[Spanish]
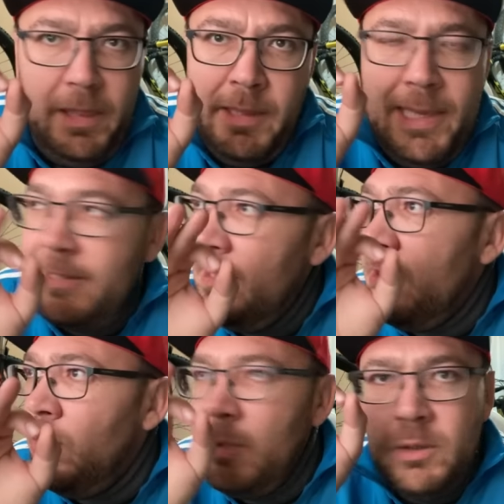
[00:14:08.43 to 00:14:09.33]
Ya sí
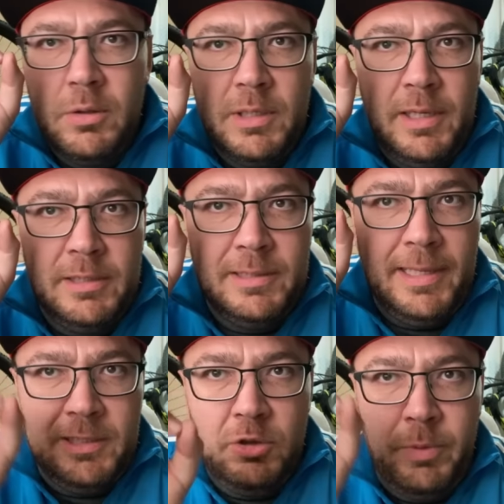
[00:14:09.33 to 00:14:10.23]
que os digo que
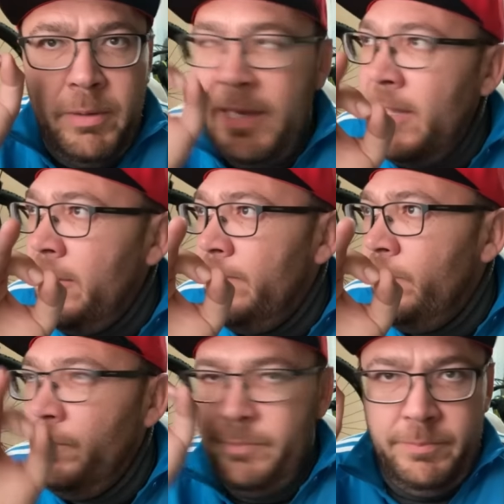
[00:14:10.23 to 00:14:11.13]
está hecho para bajar,
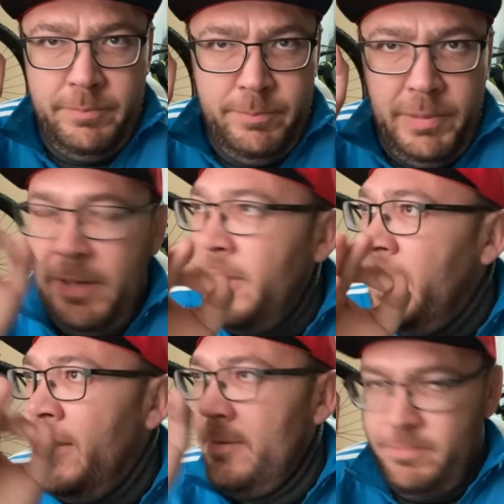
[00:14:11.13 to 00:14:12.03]
para
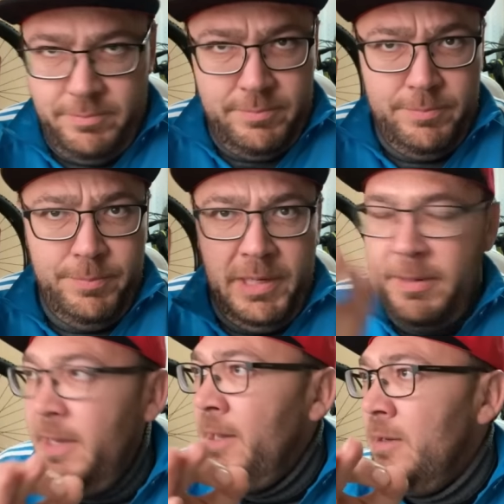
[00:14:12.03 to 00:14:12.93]
bajar, para
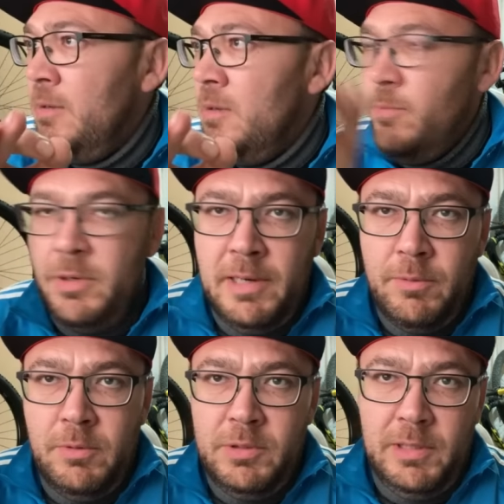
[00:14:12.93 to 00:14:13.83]
bajar, pero el
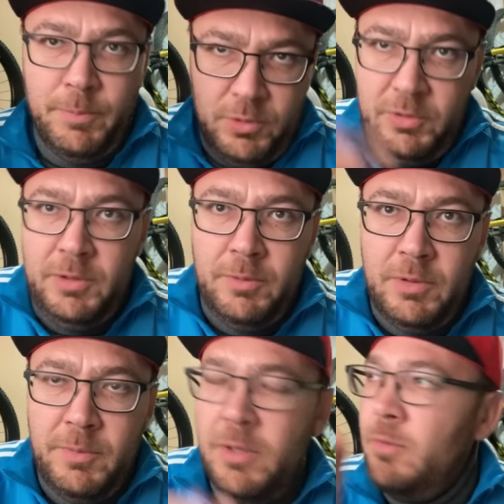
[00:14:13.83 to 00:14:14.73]
ángulo lo han puesto
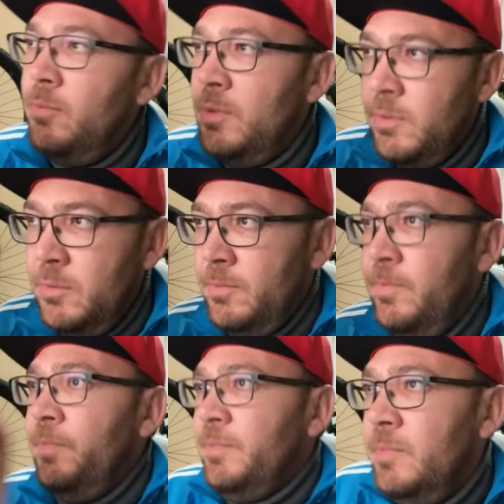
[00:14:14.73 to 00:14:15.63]
64 y medio, pero bueno,
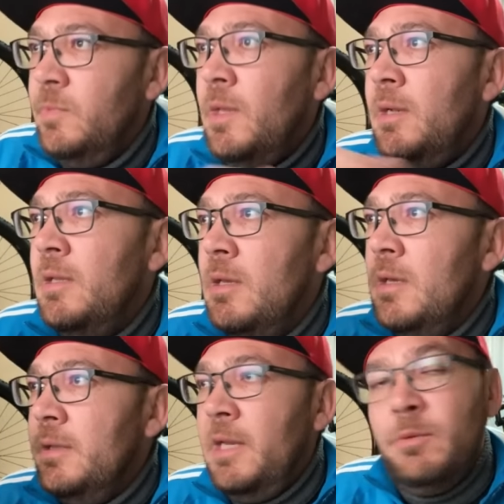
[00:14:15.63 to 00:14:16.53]
tal.
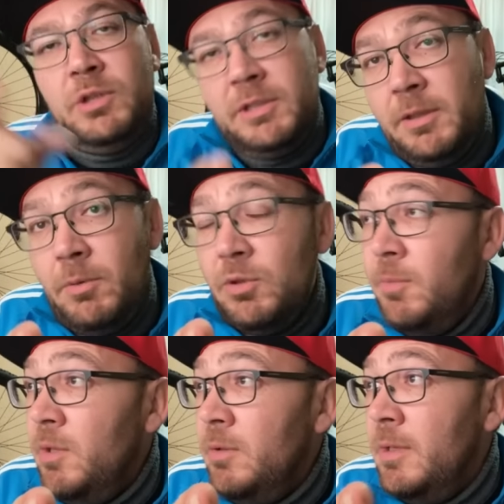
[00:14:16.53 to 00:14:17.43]
Tenemos 64
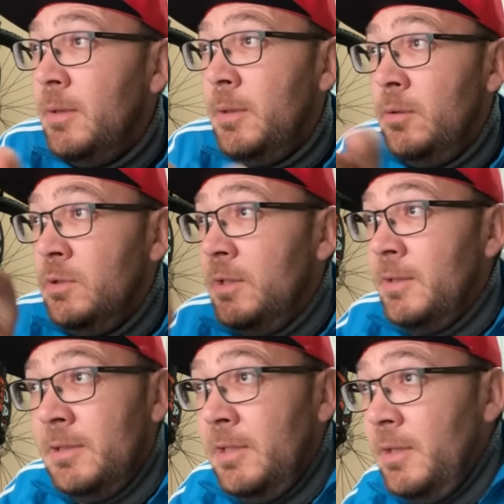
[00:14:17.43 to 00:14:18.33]
y medio en dirección,
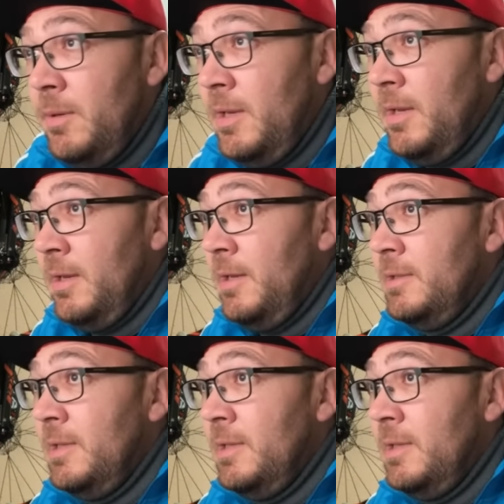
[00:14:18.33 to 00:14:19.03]
76 en